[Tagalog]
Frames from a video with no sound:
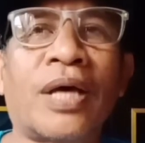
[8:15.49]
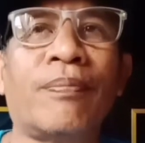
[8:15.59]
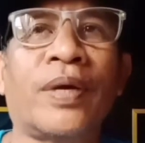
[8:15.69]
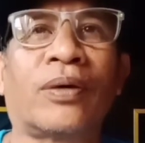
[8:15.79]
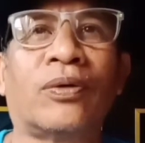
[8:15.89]

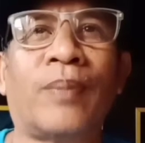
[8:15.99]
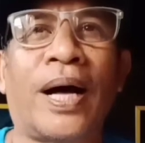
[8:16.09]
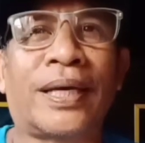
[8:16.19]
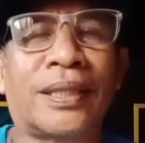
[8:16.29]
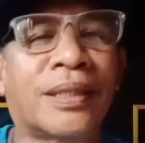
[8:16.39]
Sabi ko,
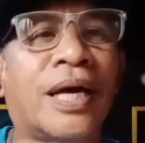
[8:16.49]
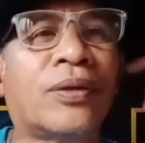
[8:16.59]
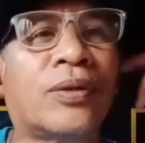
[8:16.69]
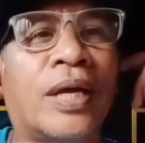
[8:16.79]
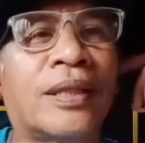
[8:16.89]
bakit
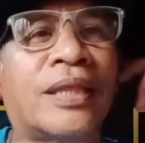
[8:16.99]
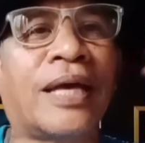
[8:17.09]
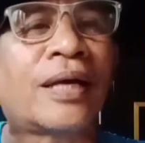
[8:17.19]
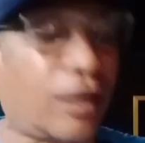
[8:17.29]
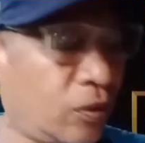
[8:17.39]
ganun ang
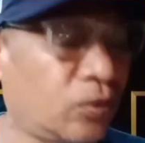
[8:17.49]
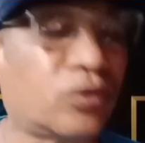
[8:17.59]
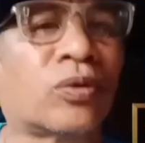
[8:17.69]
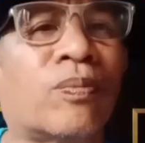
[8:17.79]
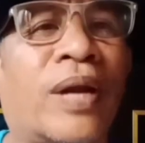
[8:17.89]
time na to?
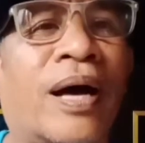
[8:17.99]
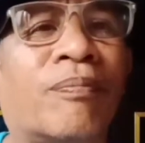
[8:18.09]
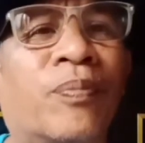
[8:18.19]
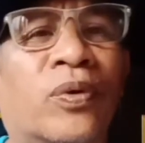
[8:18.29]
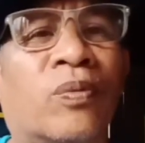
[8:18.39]
Sobrang
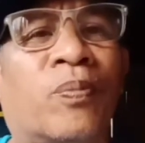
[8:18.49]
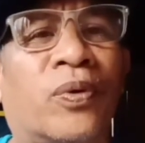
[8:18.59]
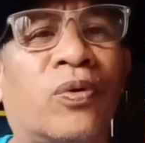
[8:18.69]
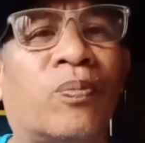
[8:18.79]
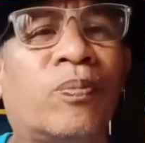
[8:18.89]

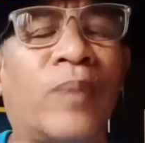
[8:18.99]
punong-puno.